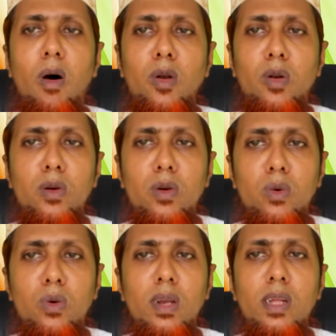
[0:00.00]
অন্য অন্য
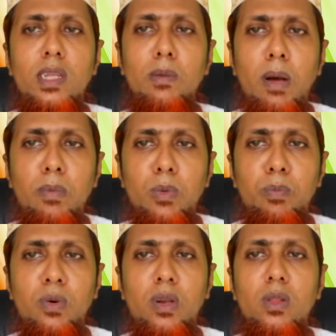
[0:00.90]
রুগীরা যেভাবে
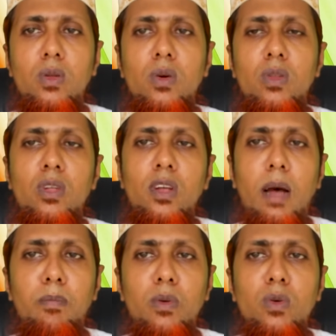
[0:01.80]
উপকৃত হয়েছে
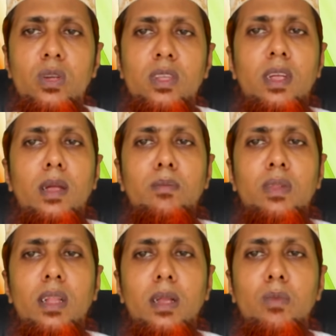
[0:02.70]
আপনিও সেম
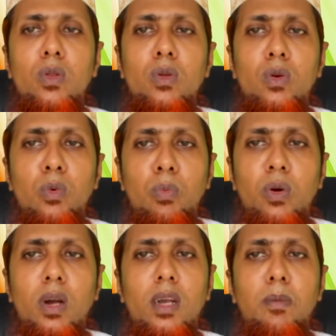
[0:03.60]
তাদের মতোই
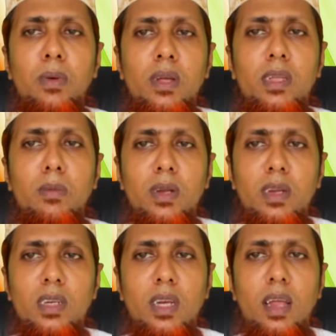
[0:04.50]
উপকারটা পেয়ে যাবেন
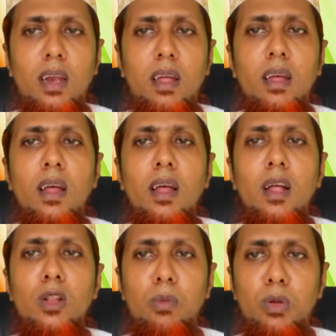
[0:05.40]
ইনশাআল্লাহ
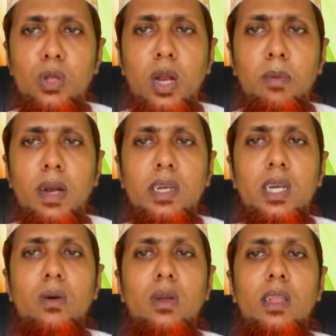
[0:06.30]
তো বন্ধুরা আমার
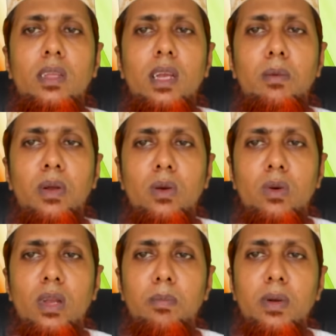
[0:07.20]
আশা করি আজকের এই
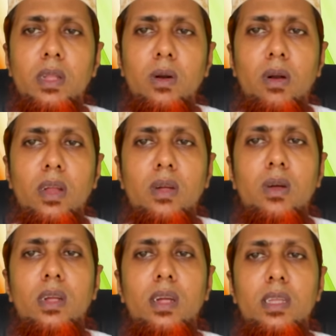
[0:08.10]
ভিডিওটি আপনাদের অনেক
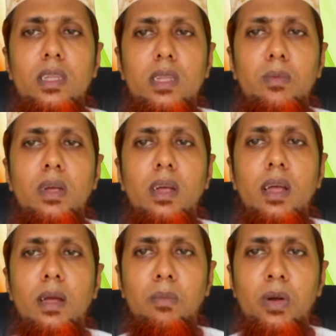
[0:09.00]
অনেক কাজে দেবে
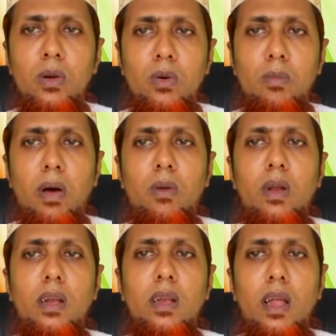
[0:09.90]
ভিডিওটি ভালো
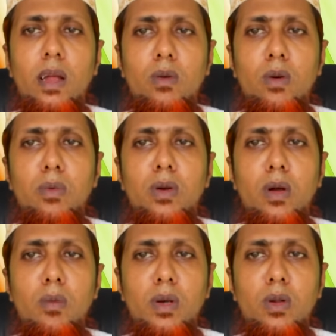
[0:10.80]
লাগলে লাইক করবেন
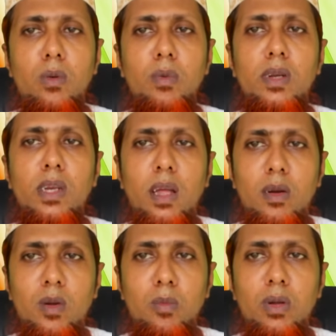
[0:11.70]
কমেন্ট করবেন
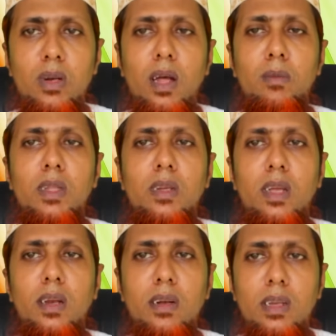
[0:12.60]
শেয়ার করবেন আমাদের
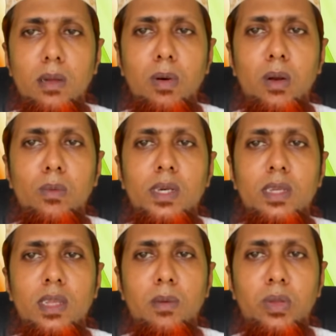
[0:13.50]
চ্যানেলটিকে
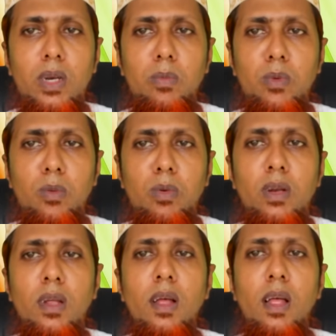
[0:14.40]
ভালোবেসে সাবস্ক্রাইব
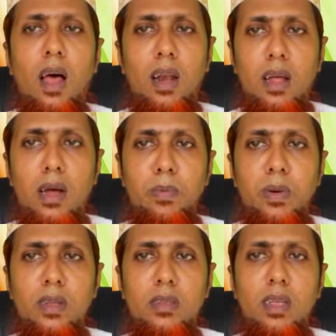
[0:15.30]
করবেন আল্লাহ
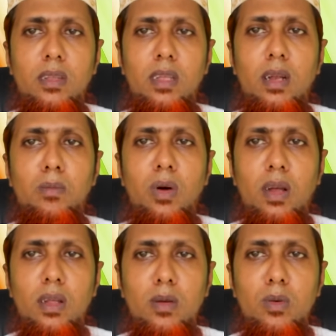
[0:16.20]
হাফেজ আসসালামু
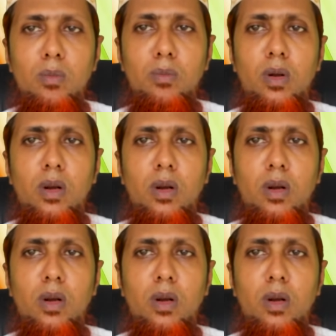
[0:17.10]
আলাইকুম